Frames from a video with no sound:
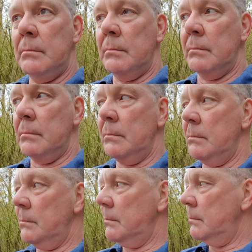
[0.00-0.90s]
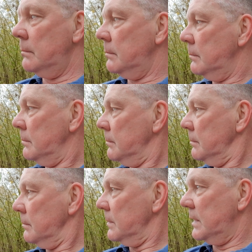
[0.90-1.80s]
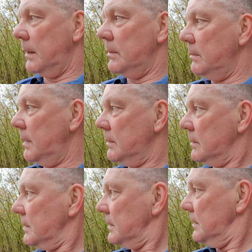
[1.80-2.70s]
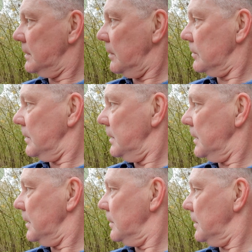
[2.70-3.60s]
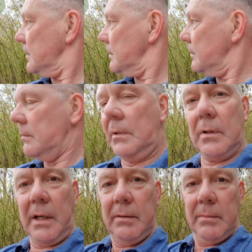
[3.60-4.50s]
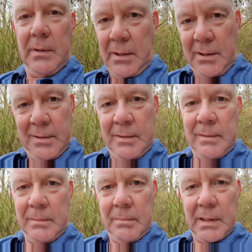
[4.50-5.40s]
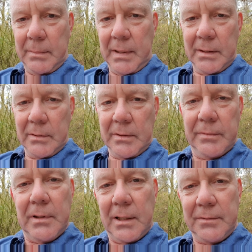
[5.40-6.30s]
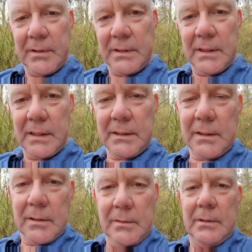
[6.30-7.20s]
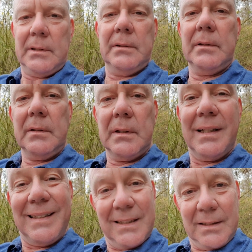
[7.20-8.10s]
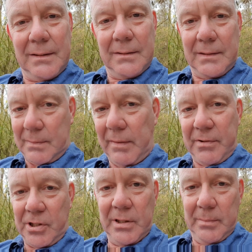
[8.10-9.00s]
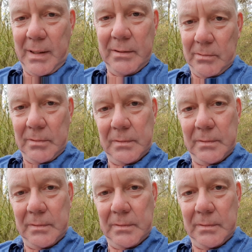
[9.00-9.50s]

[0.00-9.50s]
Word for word: Hm, ich habe die Meinung, dass dieses Auto hier nicht hingehört. Okay, meine Meinung. Vielleicht finden Sie das gut. Es sind zwei verschiedene Meinungen.